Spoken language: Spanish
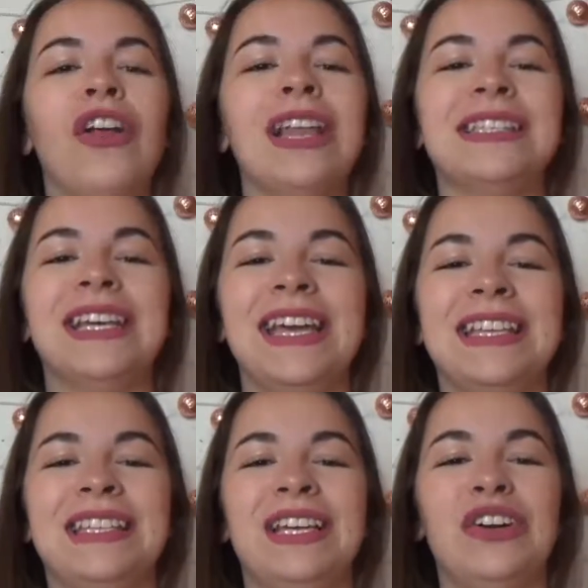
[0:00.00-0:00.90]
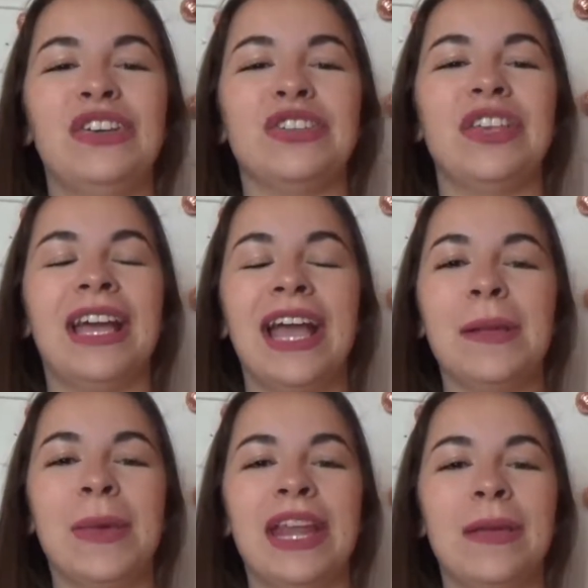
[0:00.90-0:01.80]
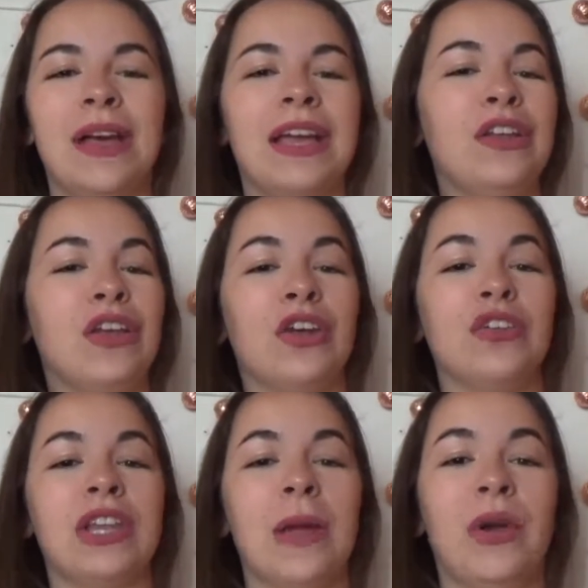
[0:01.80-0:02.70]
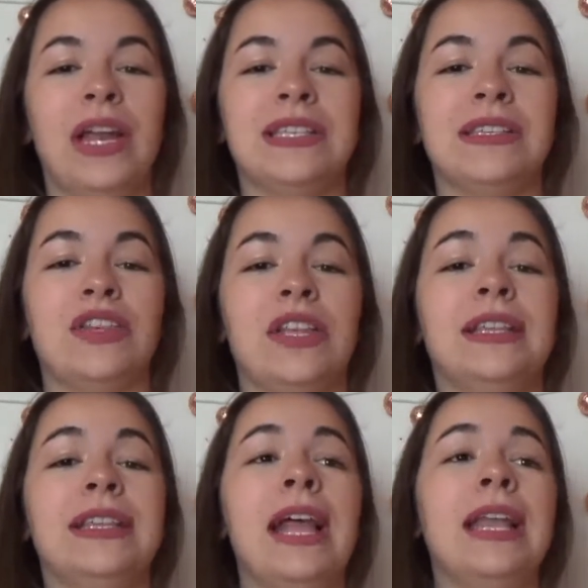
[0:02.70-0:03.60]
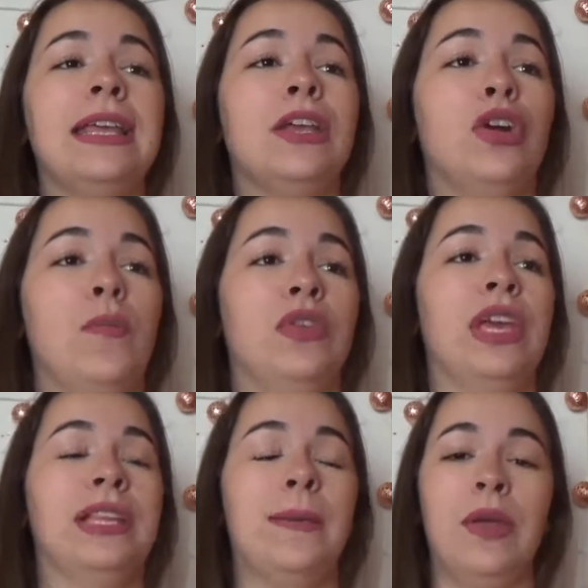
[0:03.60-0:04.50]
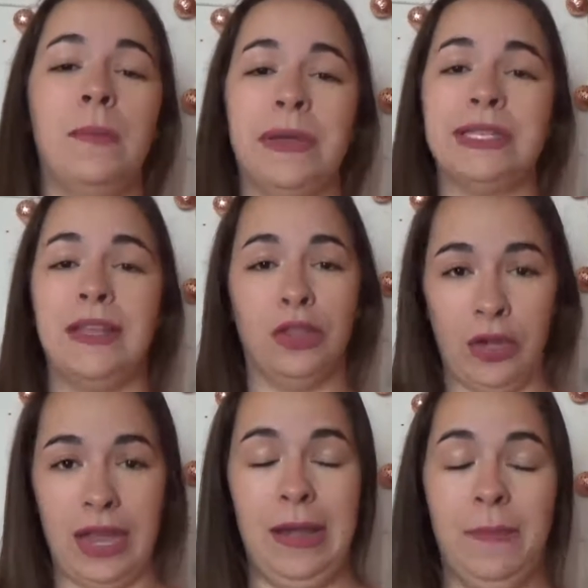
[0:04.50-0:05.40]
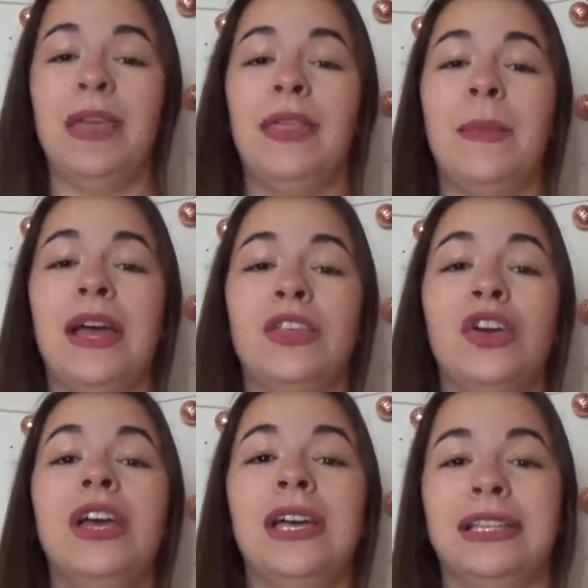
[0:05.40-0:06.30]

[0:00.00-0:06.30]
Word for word: chicas y chicos, yo soy Kaira Mayrima y nos encontramos en Esencia Oriental y como ya estamos empezando el mes de mayo,